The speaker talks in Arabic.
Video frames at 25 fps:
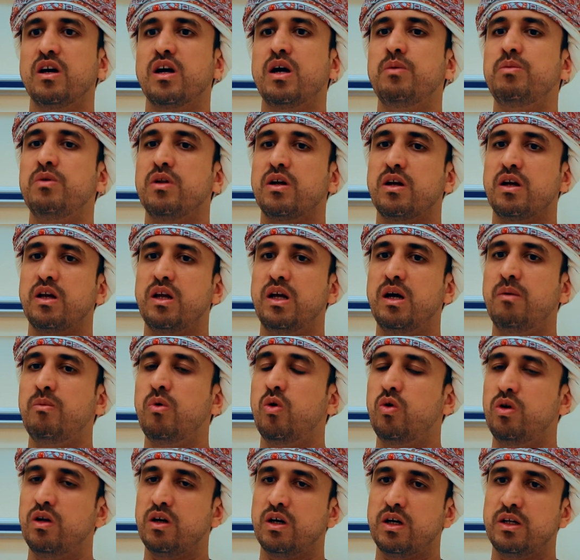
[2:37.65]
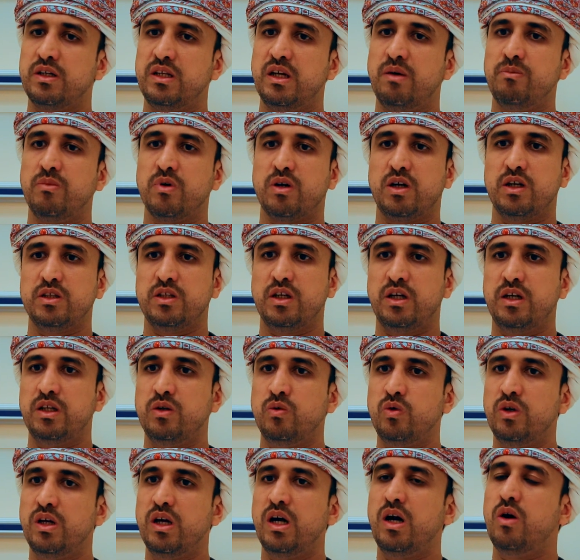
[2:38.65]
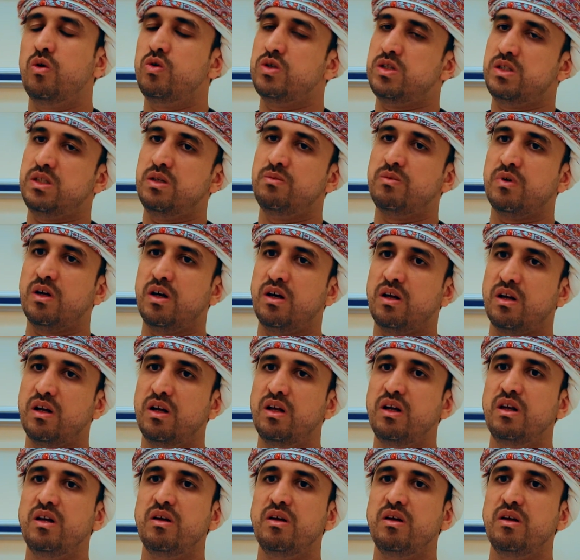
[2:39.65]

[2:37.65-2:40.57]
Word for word: قبل القيام أو الإقدام بقطع أدوية أو استمرار